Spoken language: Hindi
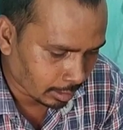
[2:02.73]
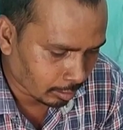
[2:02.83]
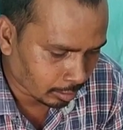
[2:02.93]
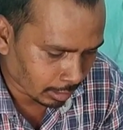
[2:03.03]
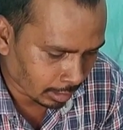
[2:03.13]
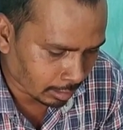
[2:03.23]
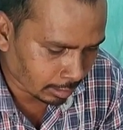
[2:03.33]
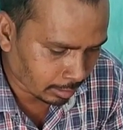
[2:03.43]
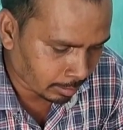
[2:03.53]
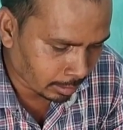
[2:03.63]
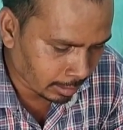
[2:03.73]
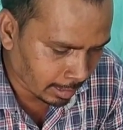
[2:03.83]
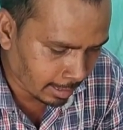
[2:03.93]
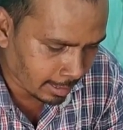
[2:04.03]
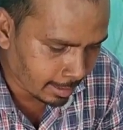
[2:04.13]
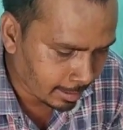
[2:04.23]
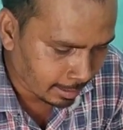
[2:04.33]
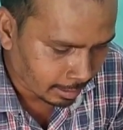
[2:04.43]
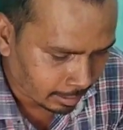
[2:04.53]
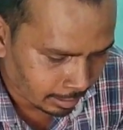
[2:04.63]
देखिए वो चार्जर केबल लिया है
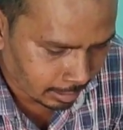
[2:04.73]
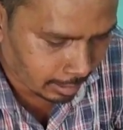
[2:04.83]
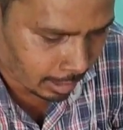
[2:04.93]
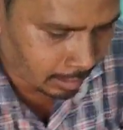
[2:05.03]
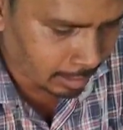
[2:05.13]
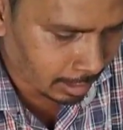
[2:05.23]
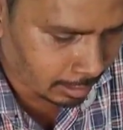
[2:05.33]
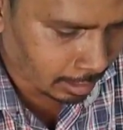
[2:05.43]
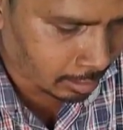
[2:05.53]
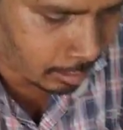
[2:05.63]
ठीक ही ठाक दिया